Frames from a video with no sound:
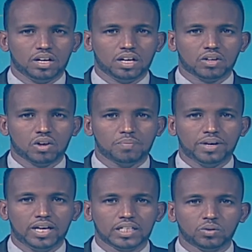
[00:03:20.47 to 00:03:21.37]
هذا
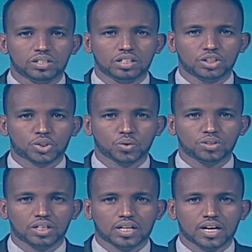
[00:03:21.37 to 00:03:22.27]
وألقى معالي
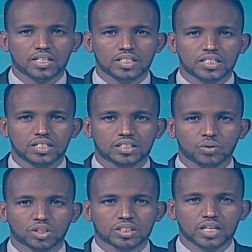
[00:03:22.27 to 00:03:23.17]
وزير الشؤون
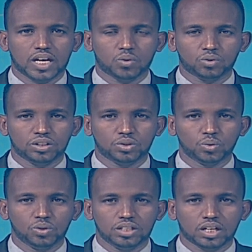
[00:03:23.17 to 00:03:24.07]
الخارجية
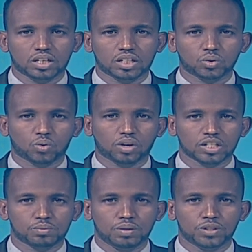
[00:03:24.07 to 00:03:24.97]
والتعاون الدولي
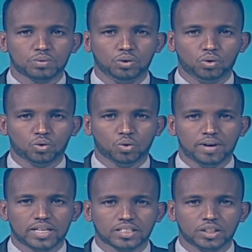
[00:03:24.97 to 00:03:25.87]
الناطق الرسمي
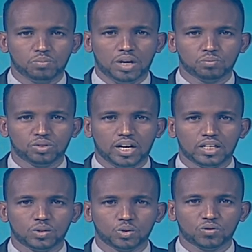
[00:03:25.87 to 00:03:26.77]
باسم الحكومة سيد
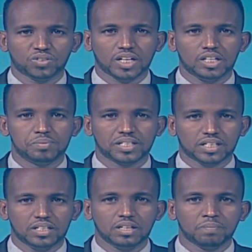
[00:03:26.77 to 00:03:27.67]
محمود علي يوسف
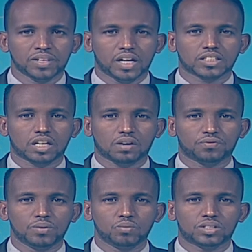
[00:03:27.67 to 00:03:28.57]
كلمة
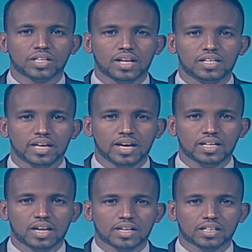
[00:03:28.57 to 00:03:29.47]
أشار في
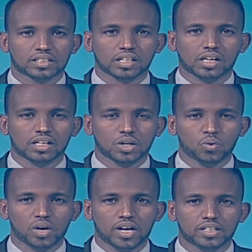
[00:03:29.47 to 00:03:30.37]
مستهلها إلى أن
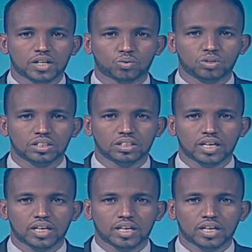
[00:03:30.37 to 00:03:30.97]
التقرير هو